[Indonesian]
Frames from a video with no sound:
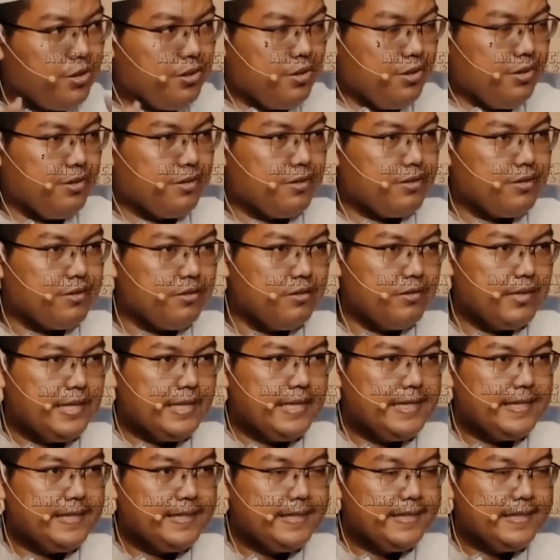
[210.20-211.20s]
saya tidak
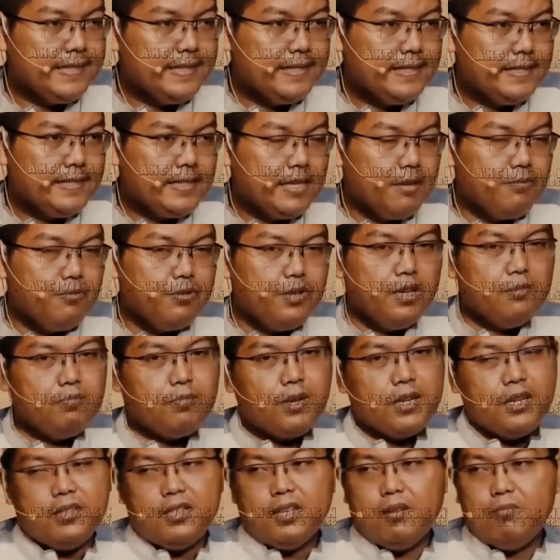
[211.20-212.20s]
membenarkan gitu
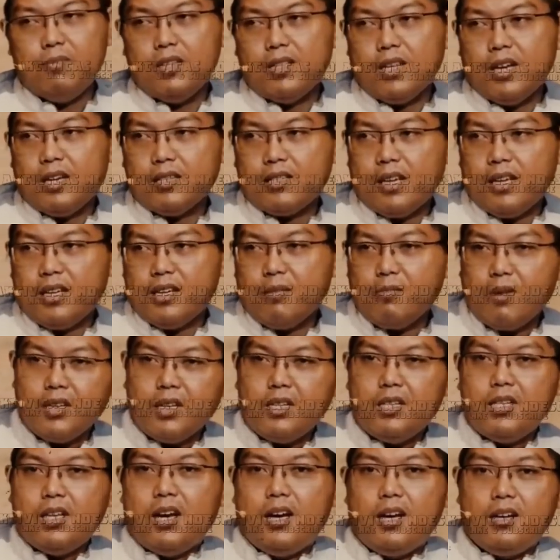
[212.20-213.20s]
kan
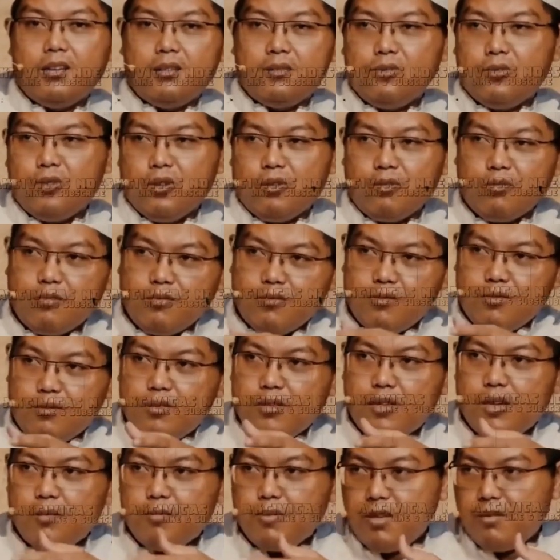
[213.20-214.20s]
saya juga tidak
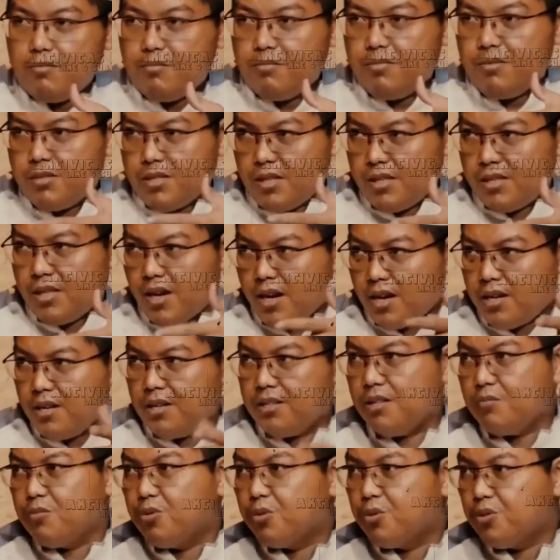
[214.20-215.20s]
membenarkan uh,
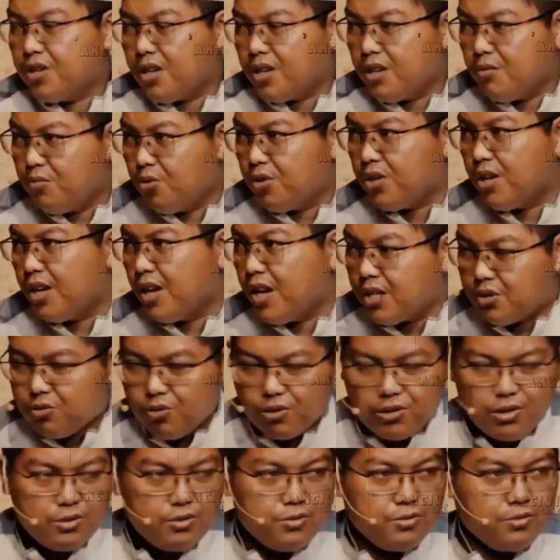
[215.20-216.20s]
kisah
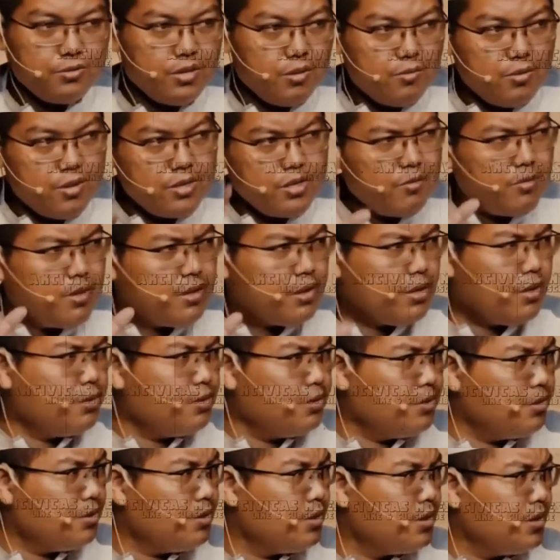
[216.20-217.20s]
itu gitu
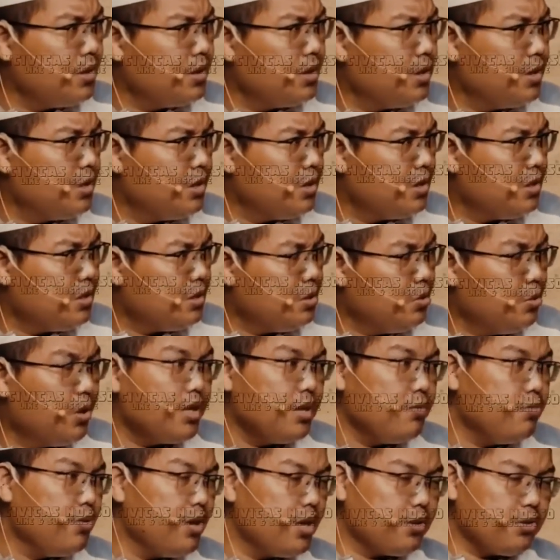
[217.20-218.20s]
jadi
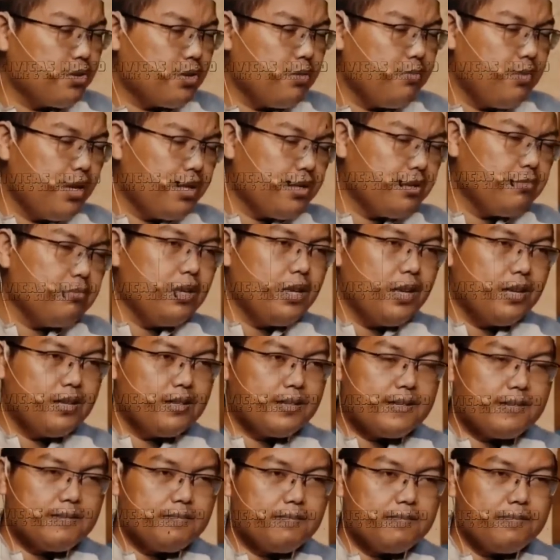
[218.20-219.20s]

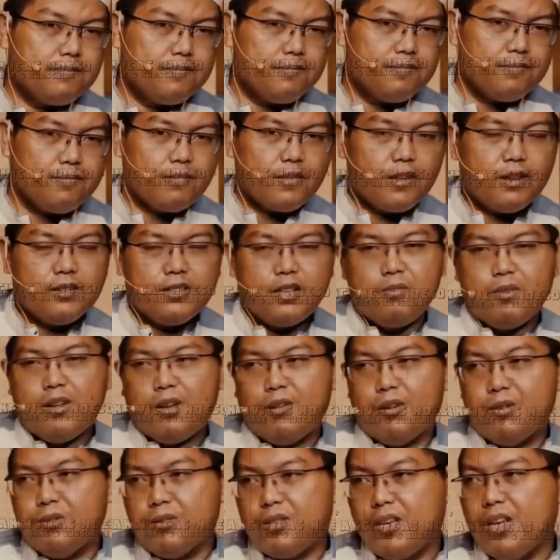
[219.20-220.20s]
uh, bagi
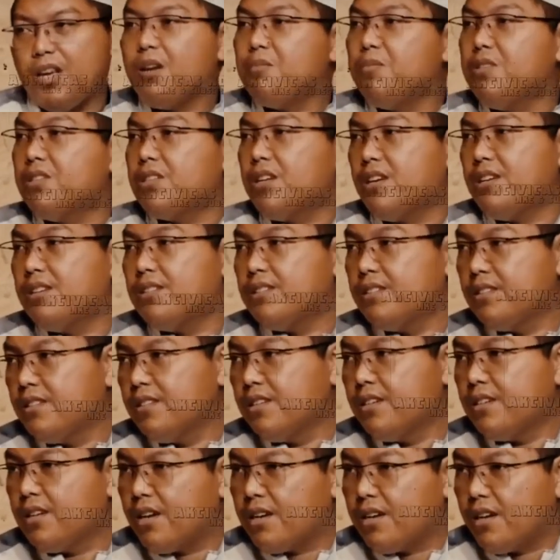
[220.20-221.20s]
yang apa
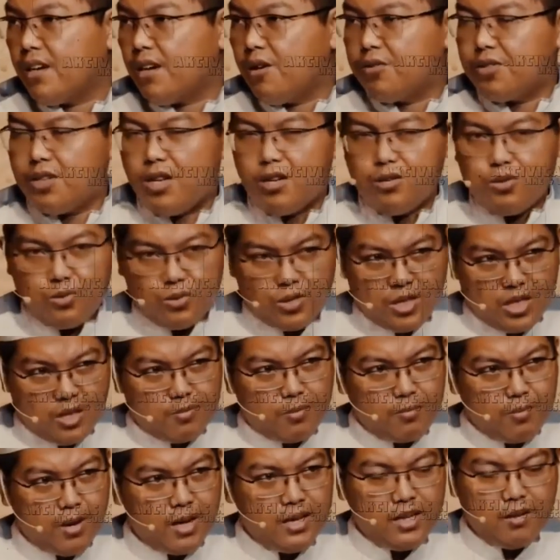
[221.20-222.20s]
ya
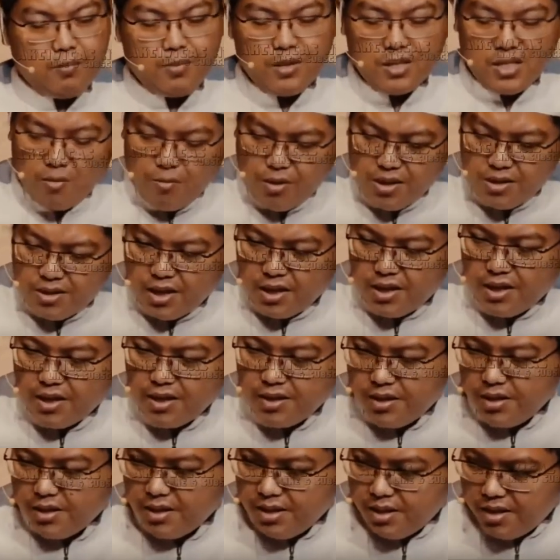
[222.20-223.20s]
uh, maaf
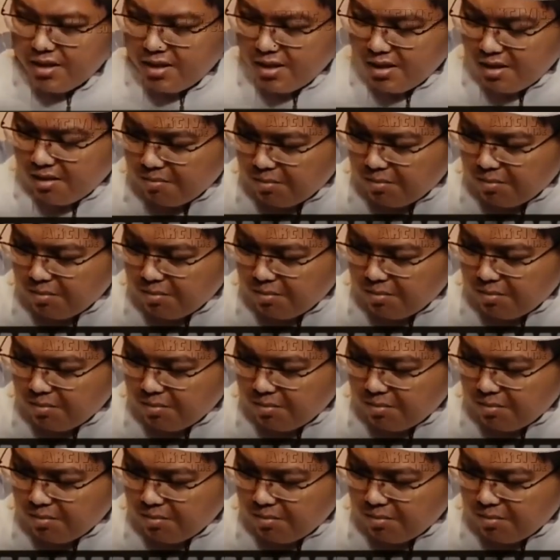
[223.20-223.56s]
juga ya